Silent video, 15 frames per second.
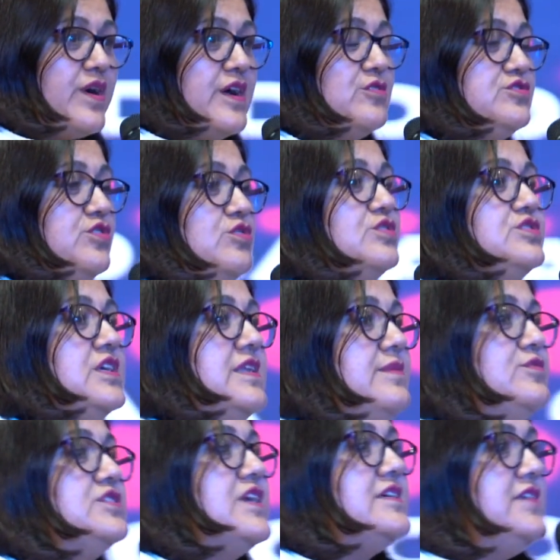que nosotros
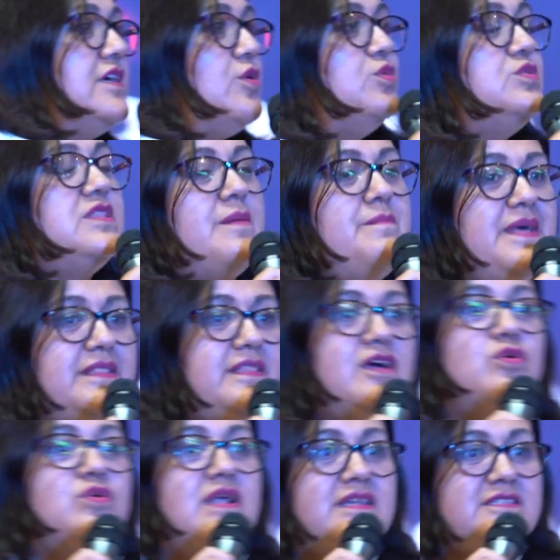tenemos que hacer juntamente
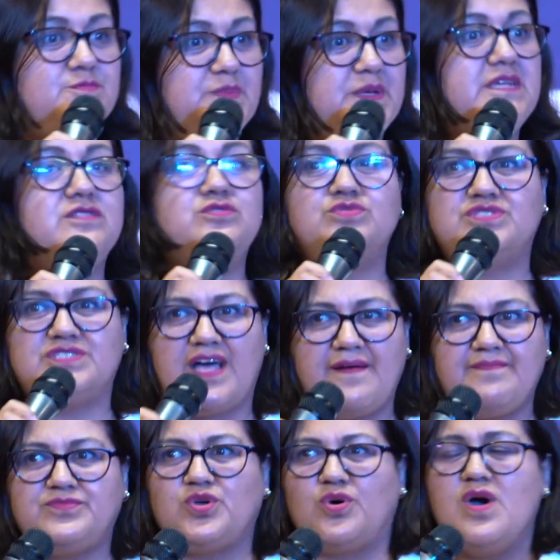con el Espíritu
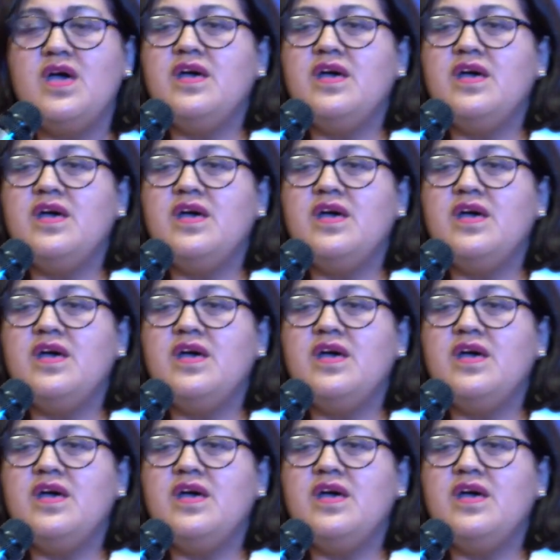Santo.